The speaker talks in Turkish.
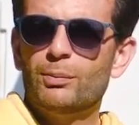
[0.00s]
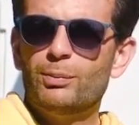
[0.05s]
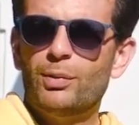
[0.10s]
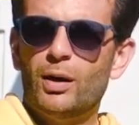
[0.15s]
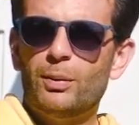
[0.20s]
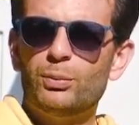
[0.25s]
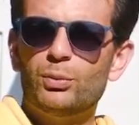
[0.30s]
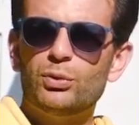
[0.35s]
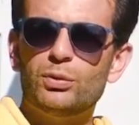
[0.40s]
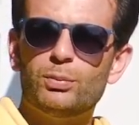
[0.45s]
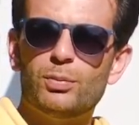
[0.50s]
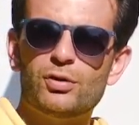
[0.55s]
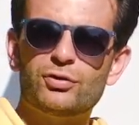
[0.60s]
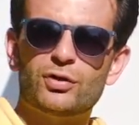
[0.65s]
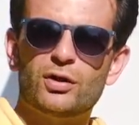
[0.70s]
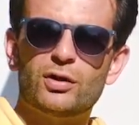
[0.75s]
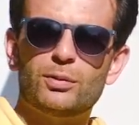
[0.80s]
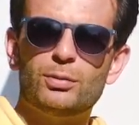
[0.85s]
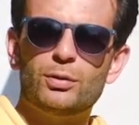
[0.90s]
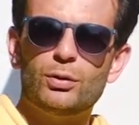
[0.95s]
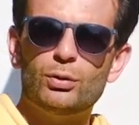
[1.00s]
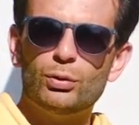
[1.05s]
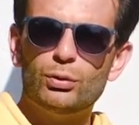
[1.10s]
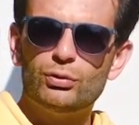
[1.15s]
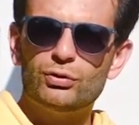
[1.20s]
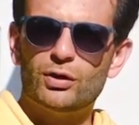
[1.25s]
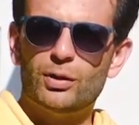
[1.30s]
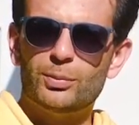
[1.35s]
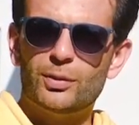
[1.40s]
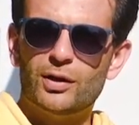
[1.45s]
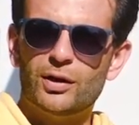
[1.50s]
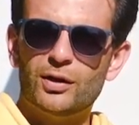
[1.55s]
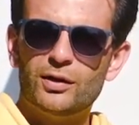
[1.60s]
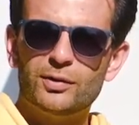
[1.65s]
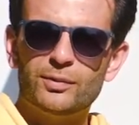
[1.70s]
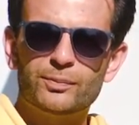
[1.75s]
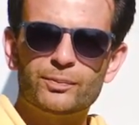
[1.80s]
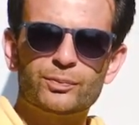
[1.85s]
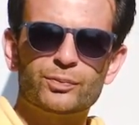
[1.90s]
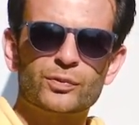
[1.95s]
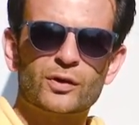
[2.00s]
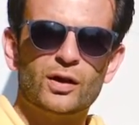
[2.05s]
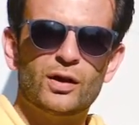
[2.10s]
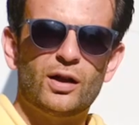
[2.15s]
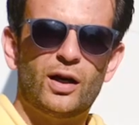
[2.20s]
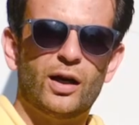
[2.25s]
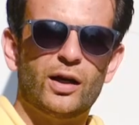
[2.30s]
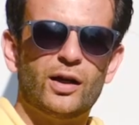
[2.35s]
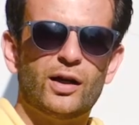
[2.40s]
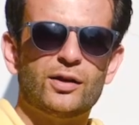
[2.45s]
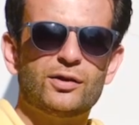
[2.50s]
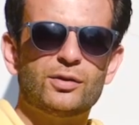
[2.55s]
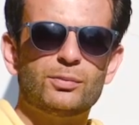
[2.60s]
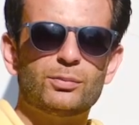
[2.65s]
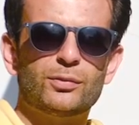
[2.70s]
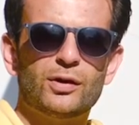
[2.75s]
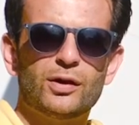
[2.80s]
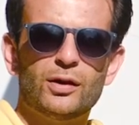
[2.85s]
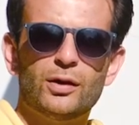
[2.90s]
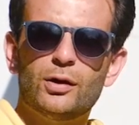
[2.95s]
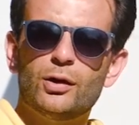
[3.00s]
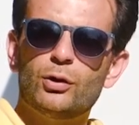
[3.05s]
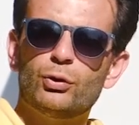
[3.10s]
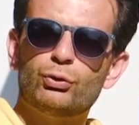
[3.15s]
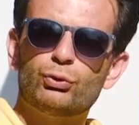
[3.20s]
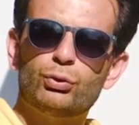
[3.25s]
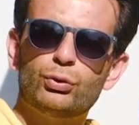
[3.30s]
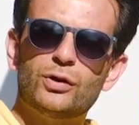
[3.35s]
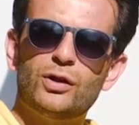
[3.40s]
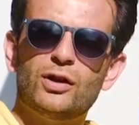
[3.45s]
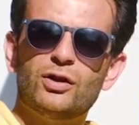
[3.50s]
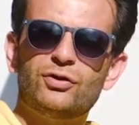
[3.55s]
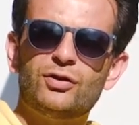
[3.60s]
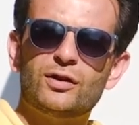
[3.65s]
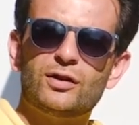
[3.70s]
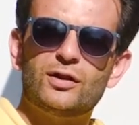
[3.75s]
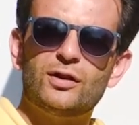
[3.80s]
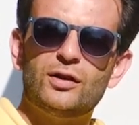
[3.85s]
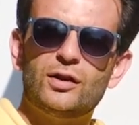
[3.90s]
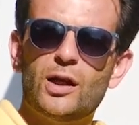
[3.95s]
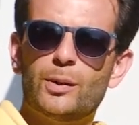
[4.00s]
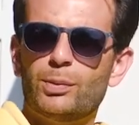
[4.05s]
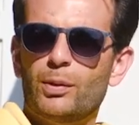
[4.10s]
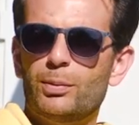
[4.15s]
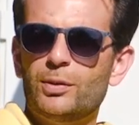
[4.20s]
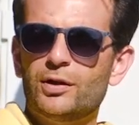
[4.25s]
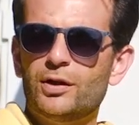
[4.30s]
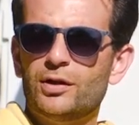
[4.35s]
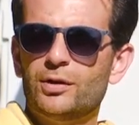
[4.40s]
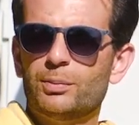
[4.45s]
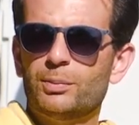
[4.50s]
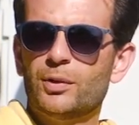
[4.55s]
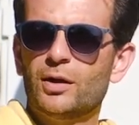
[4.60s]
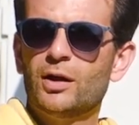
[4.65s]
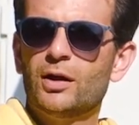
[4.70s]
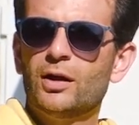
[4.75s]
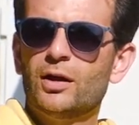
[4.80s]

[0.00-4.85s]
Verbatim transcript: Ben bunu başarabiliyorsam eğer hayatımda şu değişikliği de yapabilirim.